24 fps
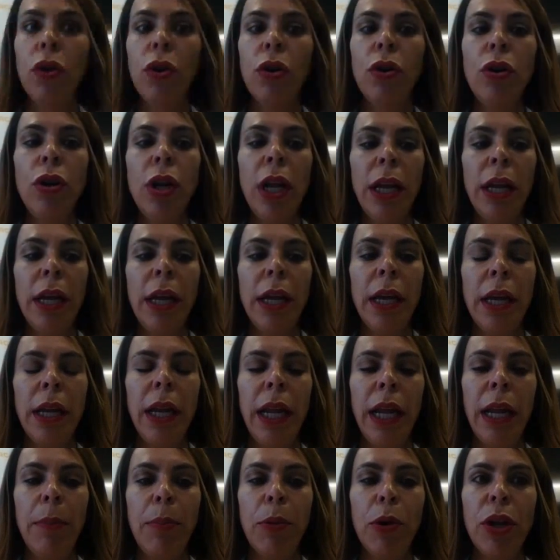¿no?
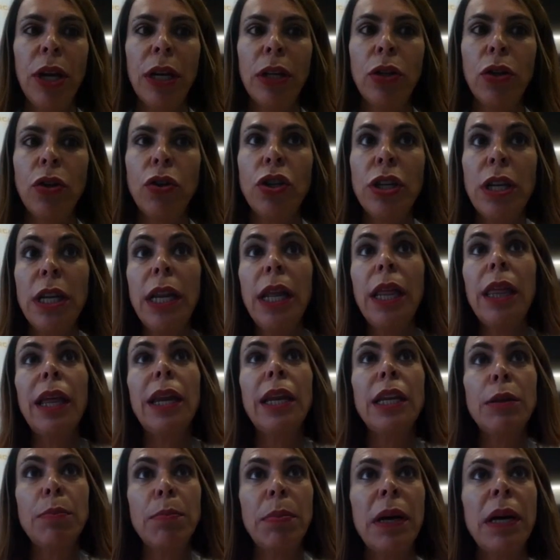El, proyecto se inicia en
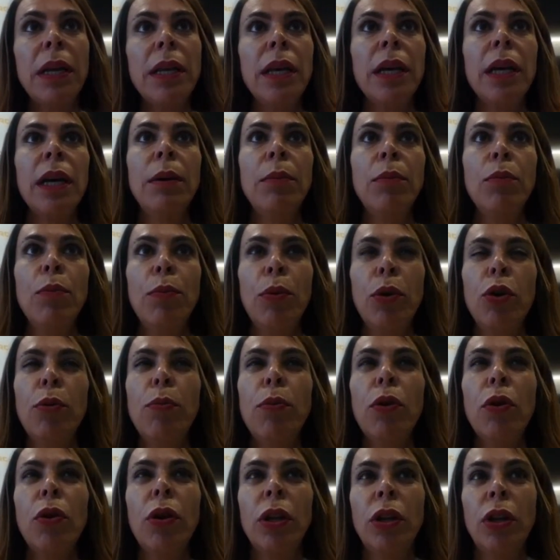España un poco
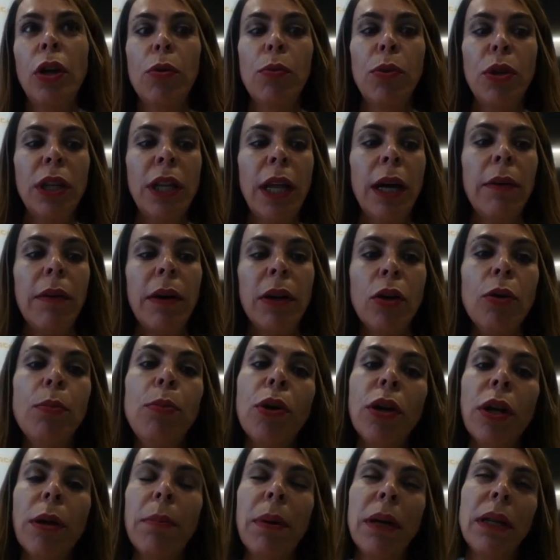por lo que te comentaba, ¿no?
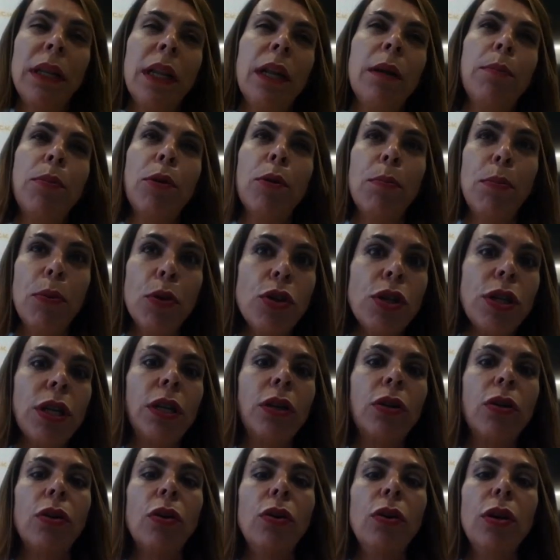Porque parte del
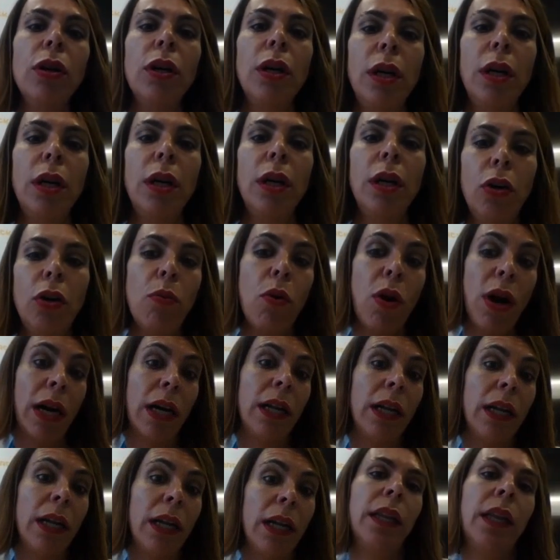propósito como
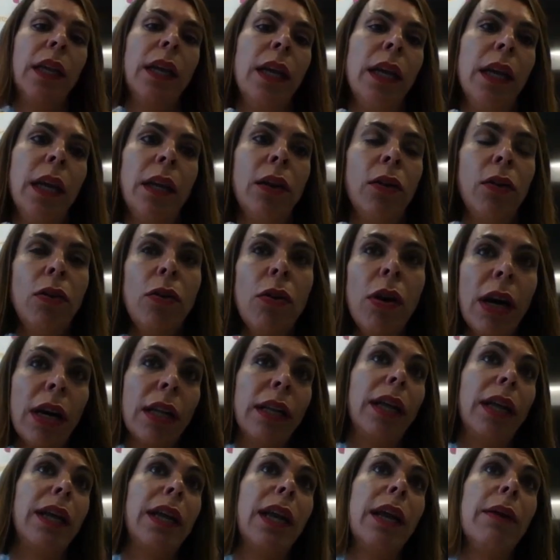agente, ¿no?
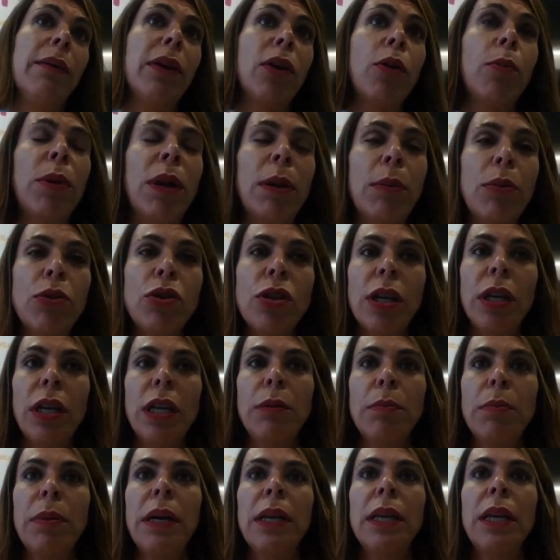Agente clave que operamos en
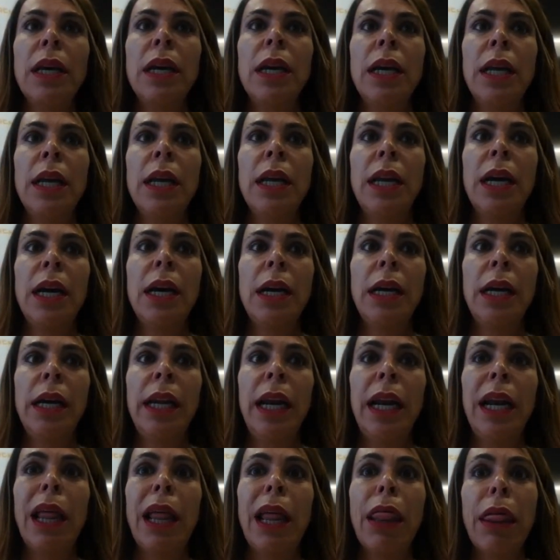España era,
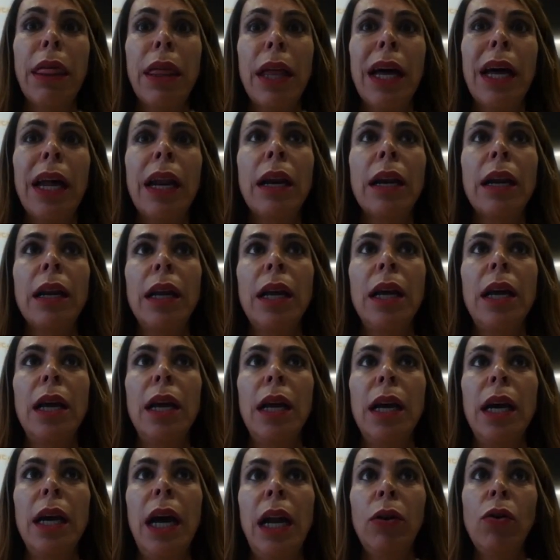era lanzar
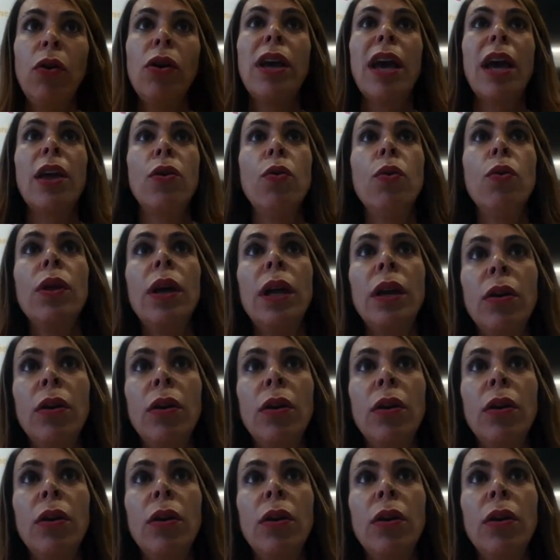algo que ayude,